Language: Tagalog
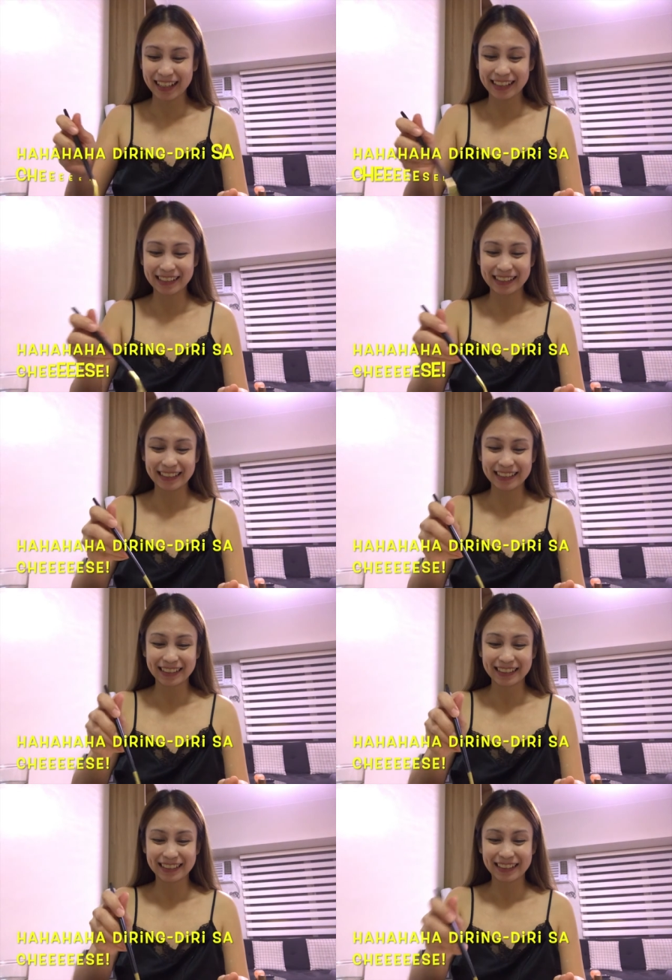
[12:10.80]
Ayan.
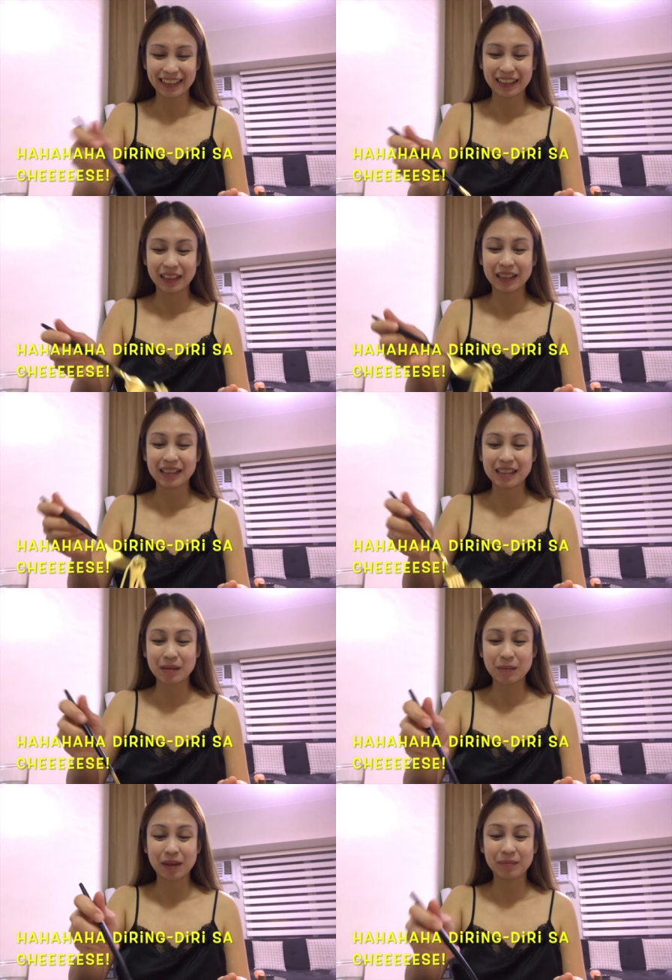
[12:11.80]
So,
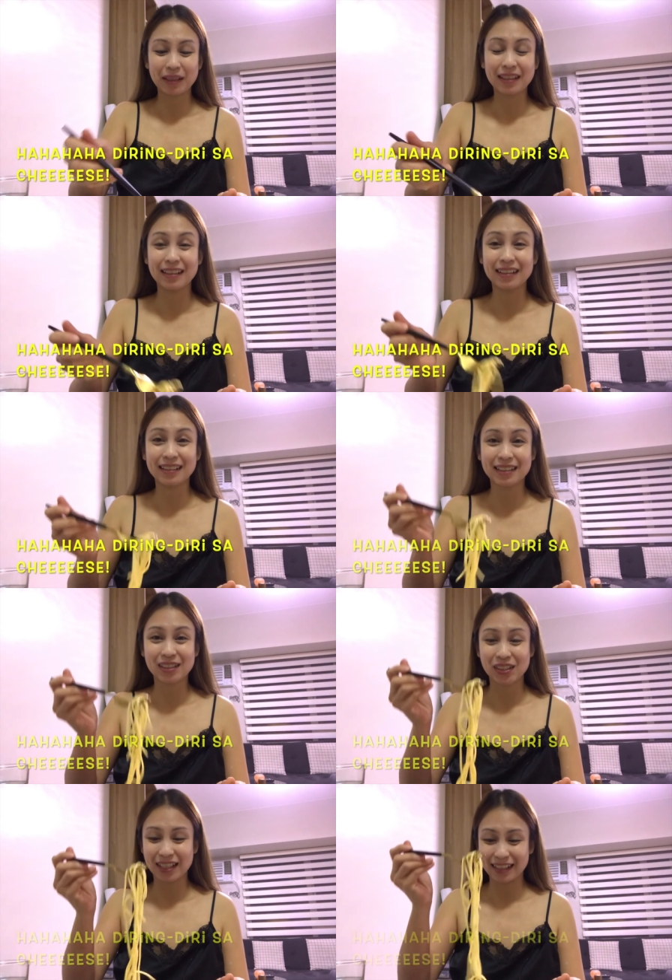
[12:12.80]
mga may hilig sa
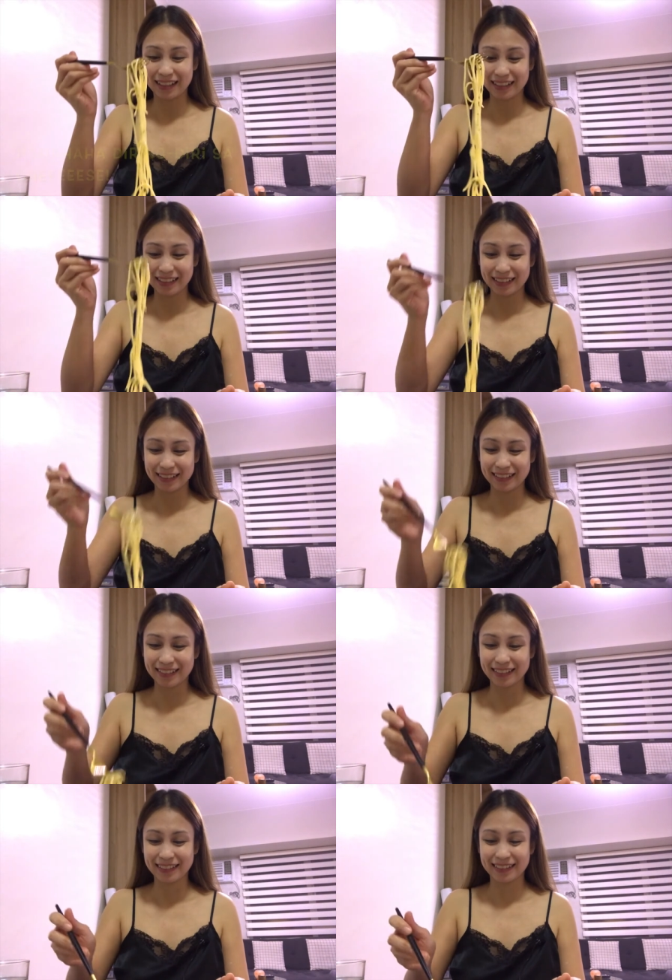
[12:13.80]
cheese.
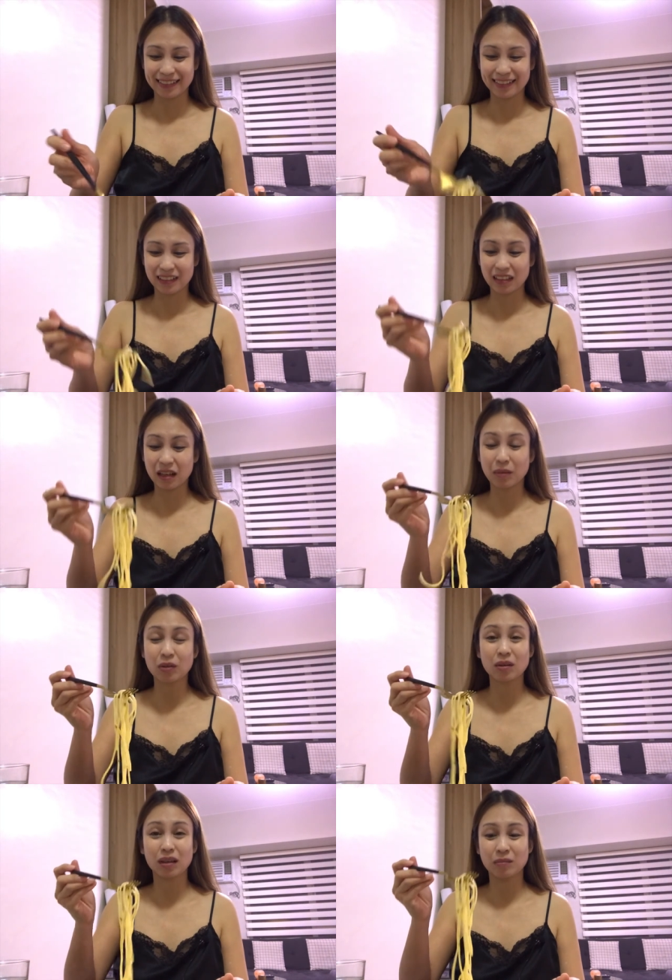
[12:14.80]
Ang dami
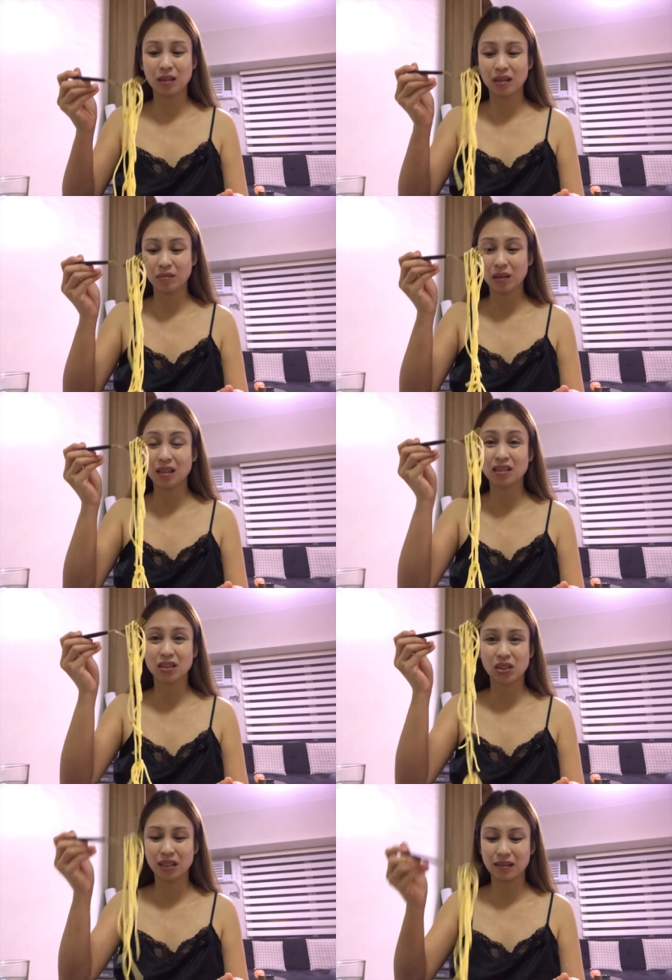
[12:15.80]
kong kaibigan na may hilig sa
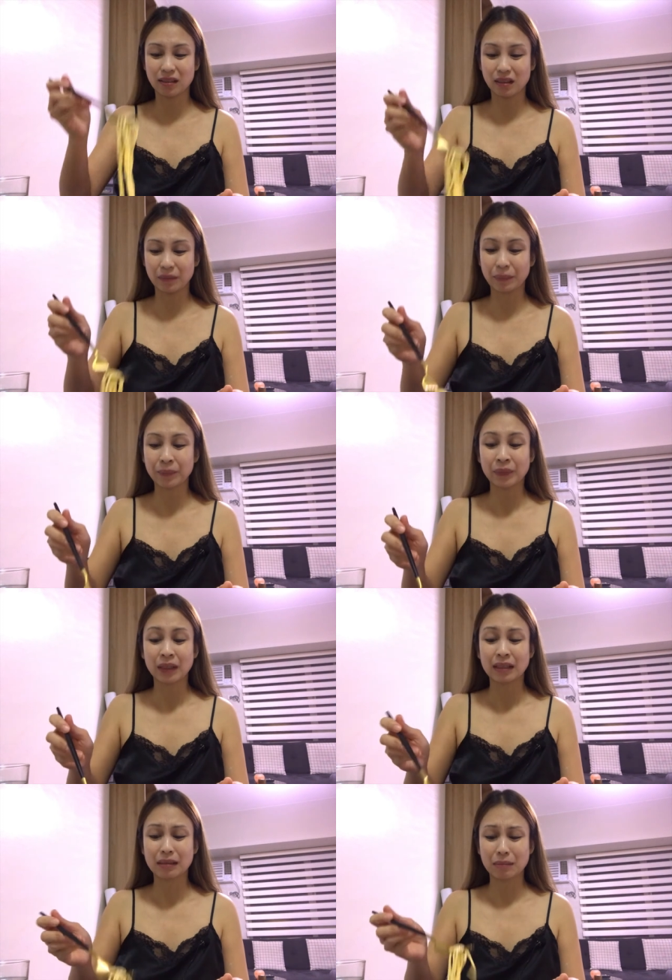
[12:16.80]
cheese eh.
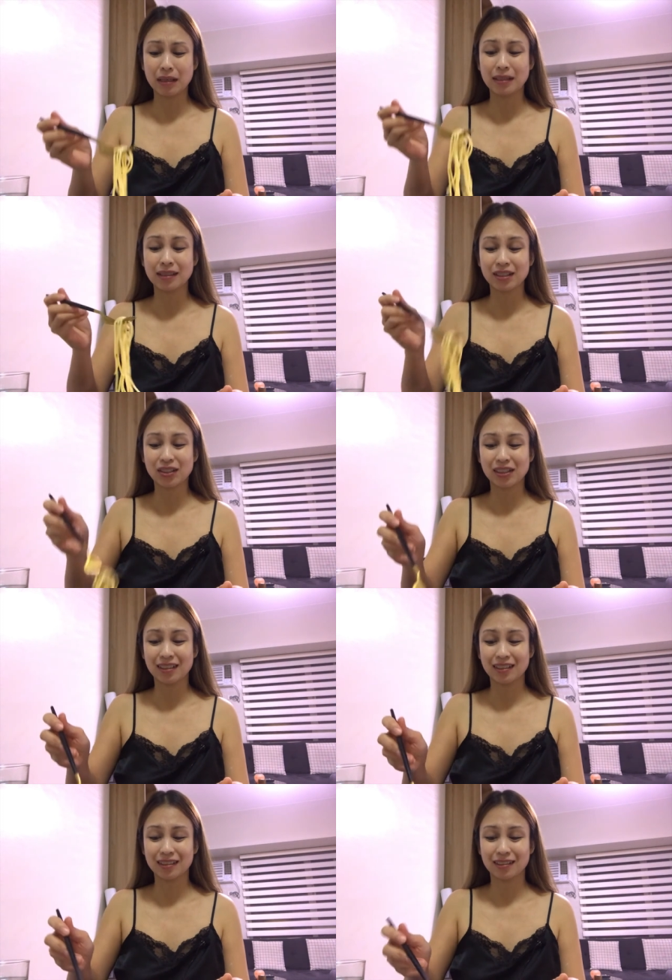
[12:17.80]
So, may hilig sa
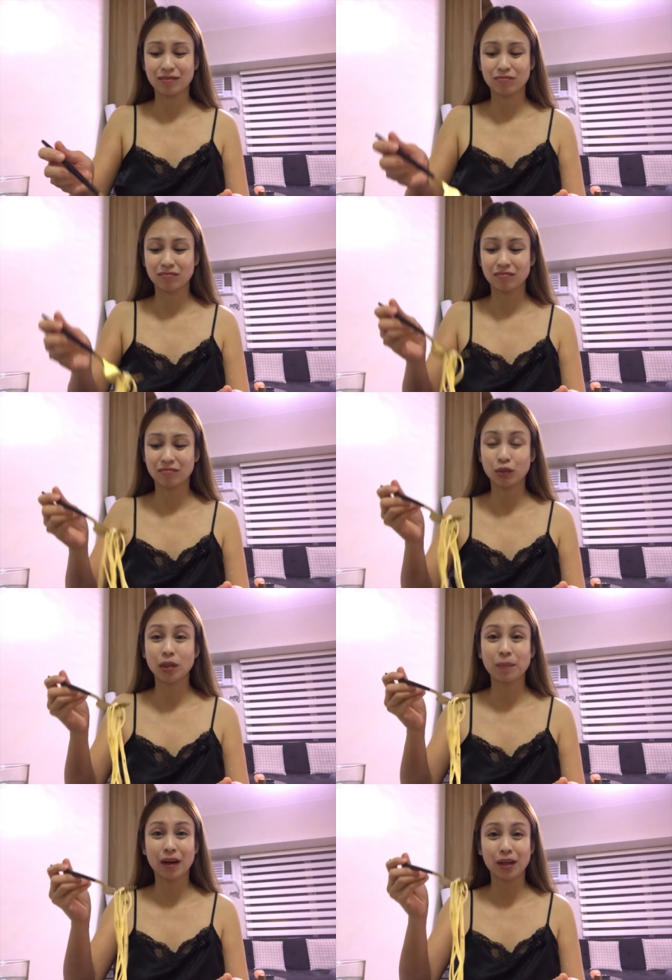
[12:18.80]
cheese. Mm, buti
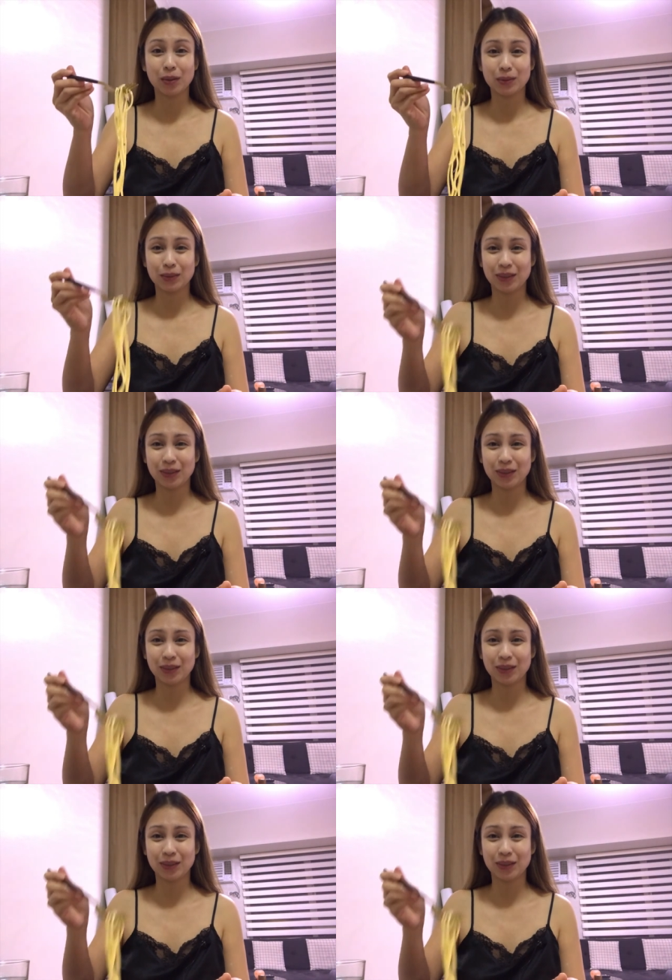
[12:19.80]
pa kayo.